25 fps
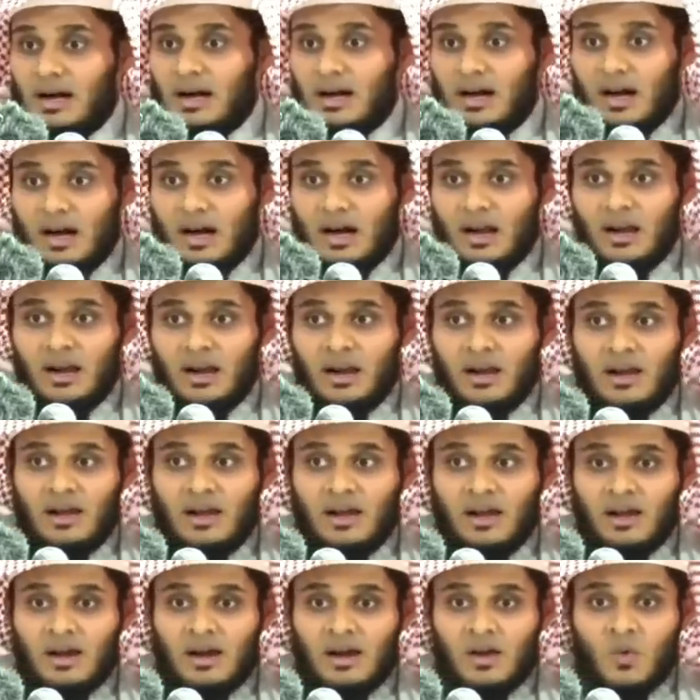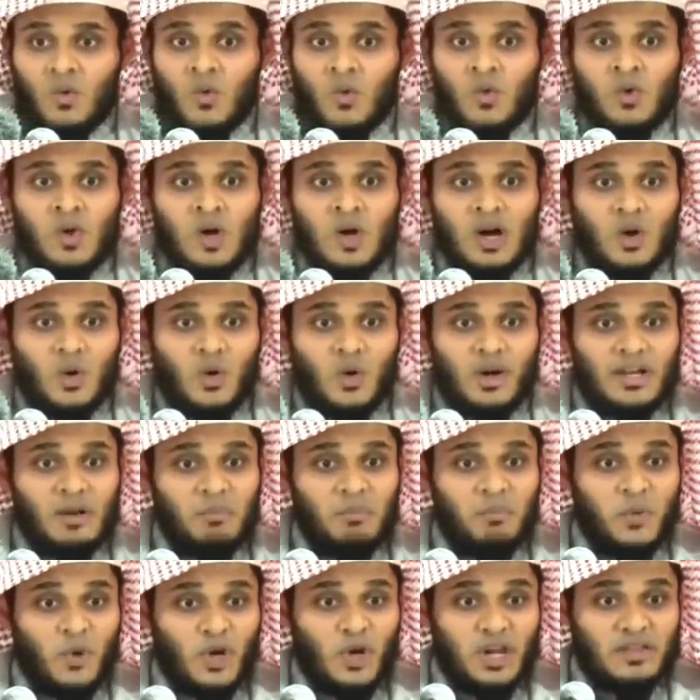ஆனால் உங்களுடைய
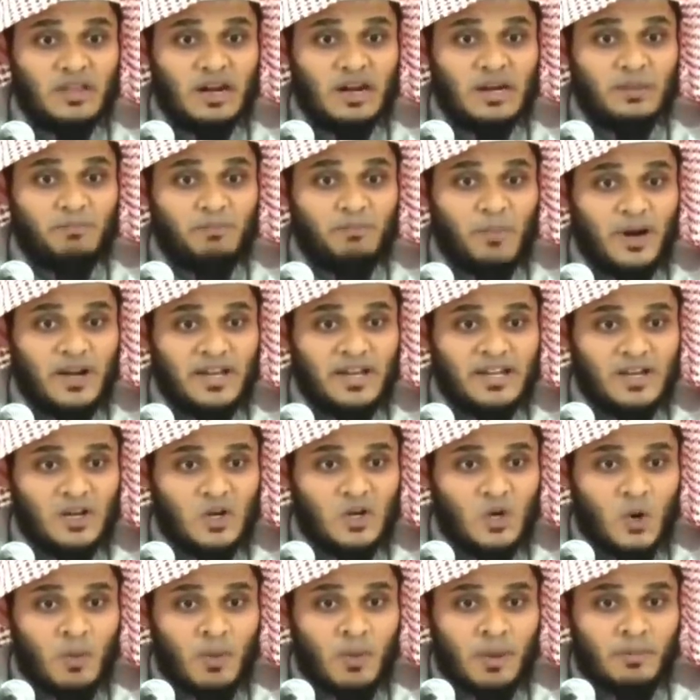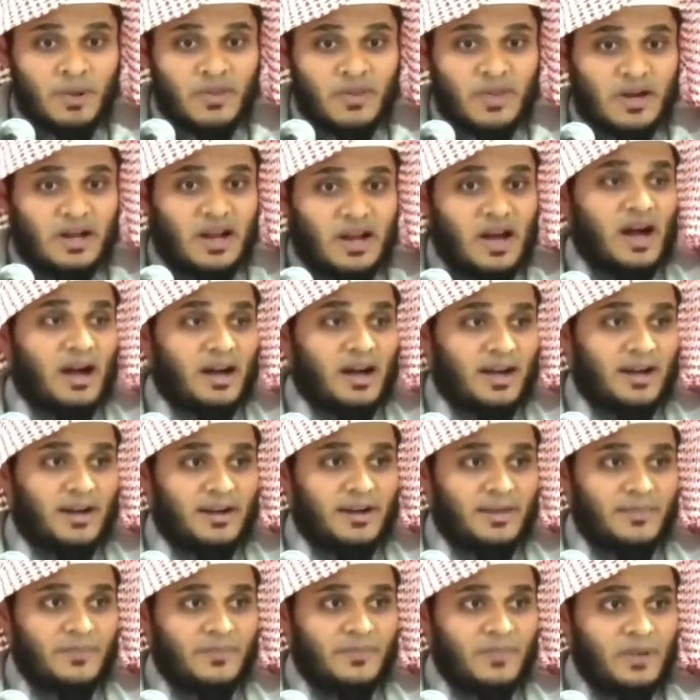புரிதல் இப்படி இருக்கும் என்பதற்காக
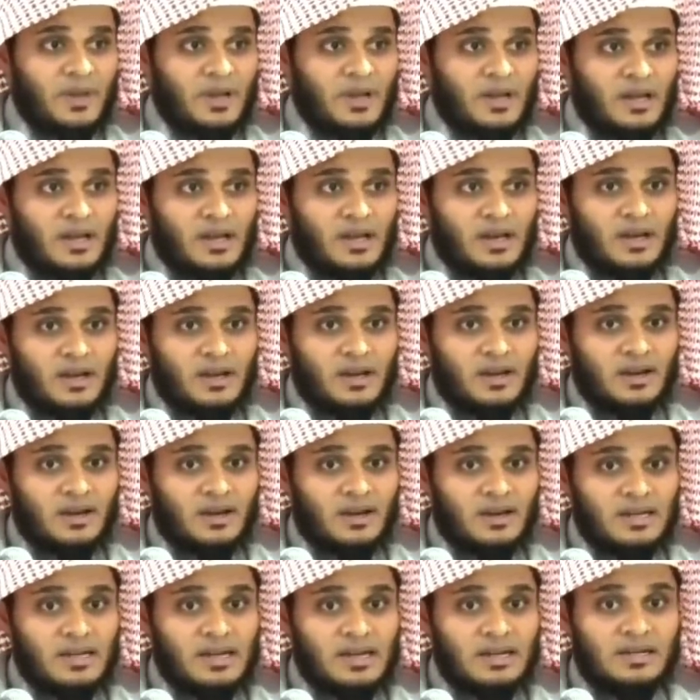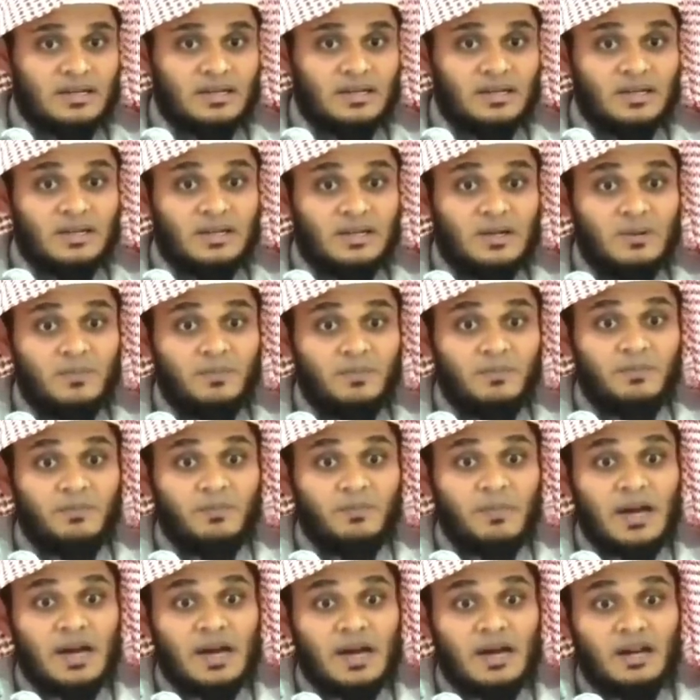எட்டுக்கு
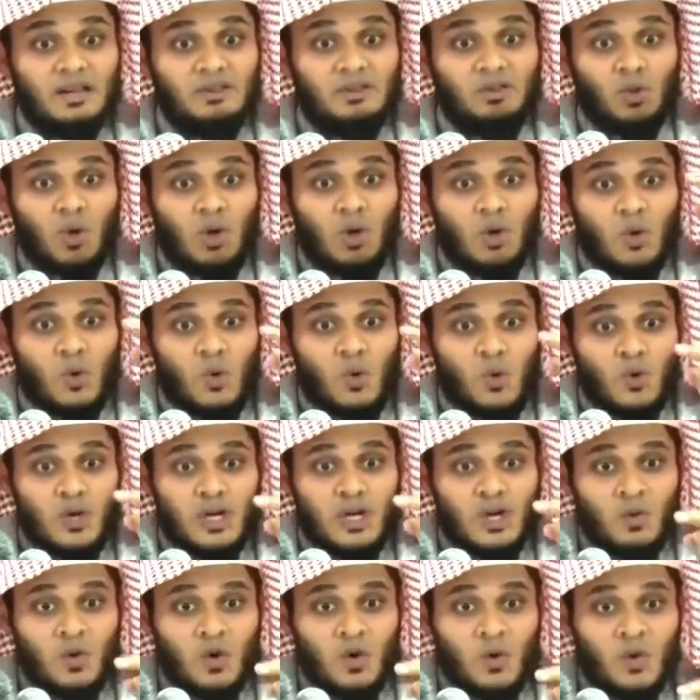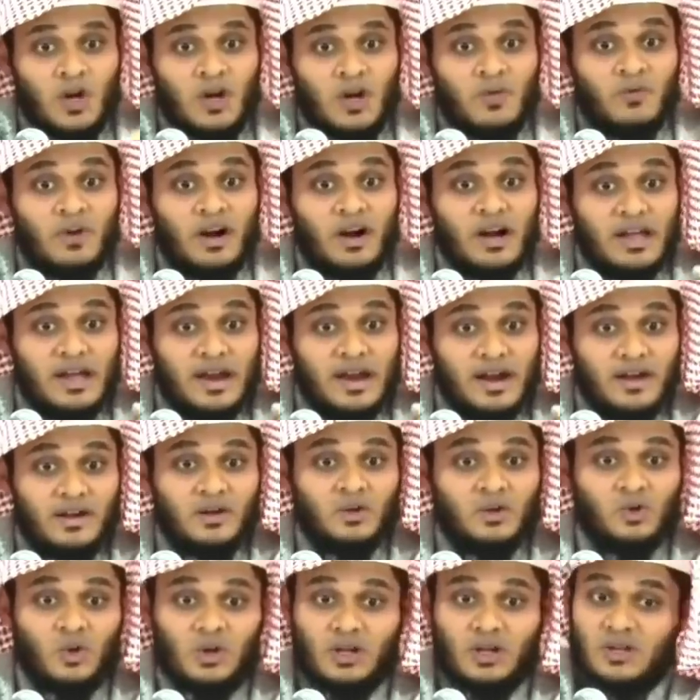மேலே தொழக்கூடிய ஒருவரை
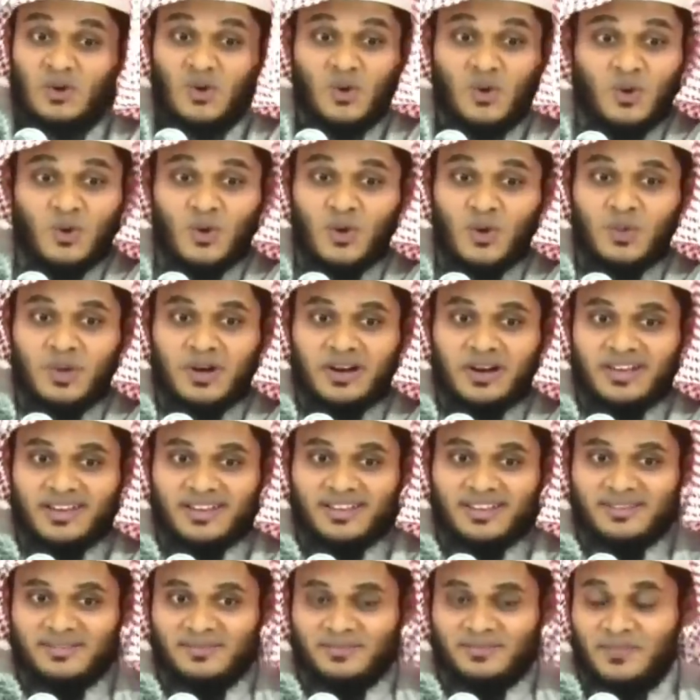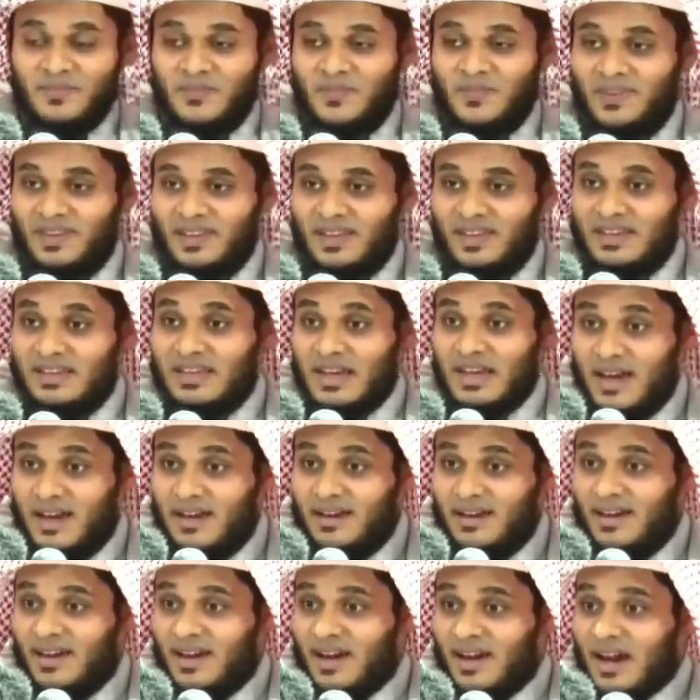வழிகேடுன்னு சொல்கிறதுக்கு உங்களுக்கு உரிமை கிடையாது
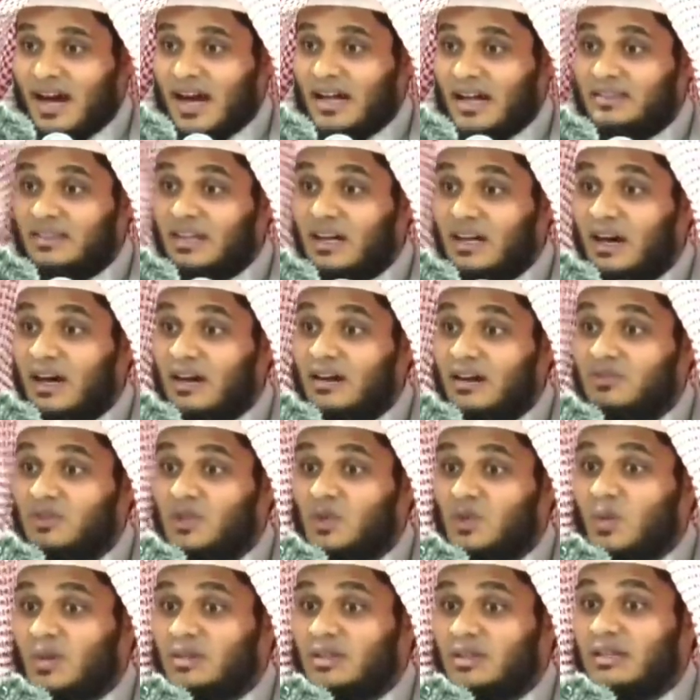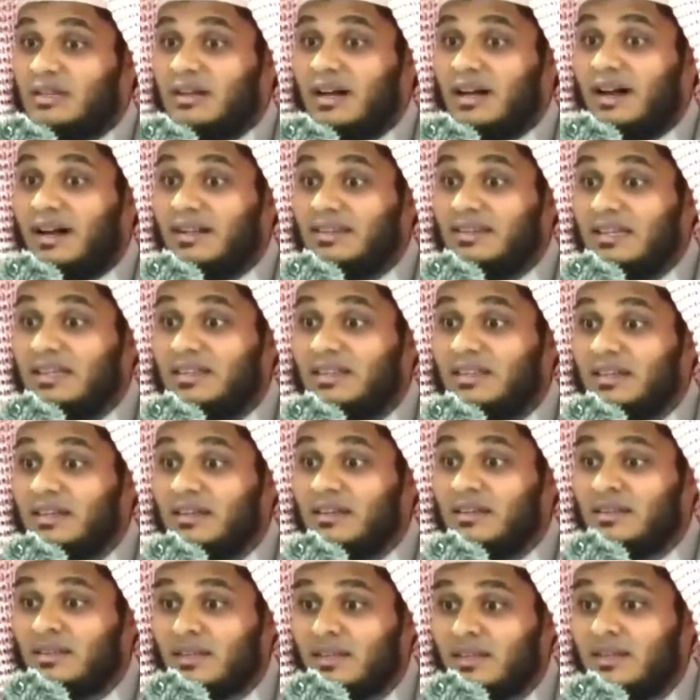ஏன் அந்த கருத்து வந்தது ஹதீஸில்
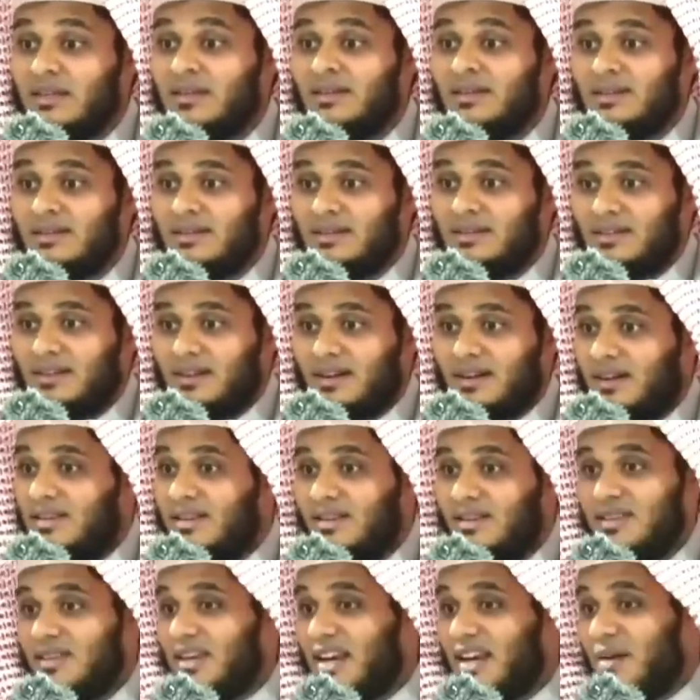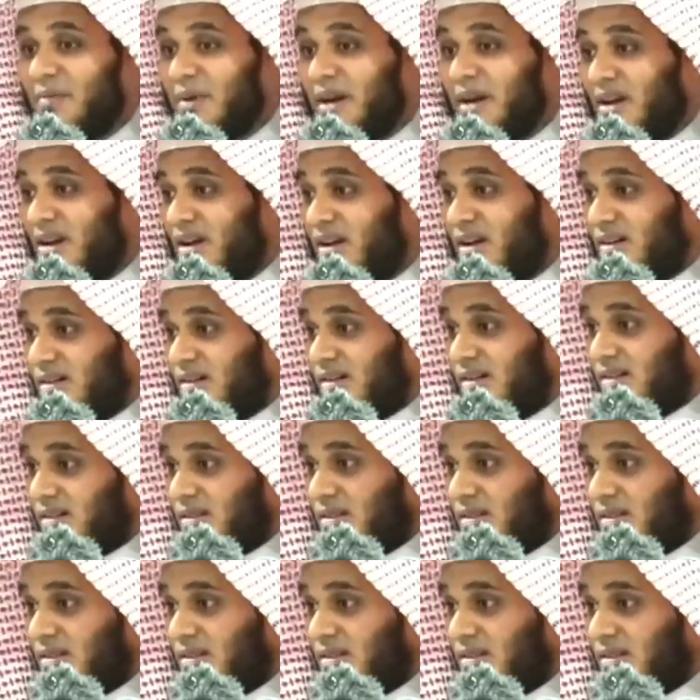இருந்து ஹதீஸ் இல்லாம இல்லை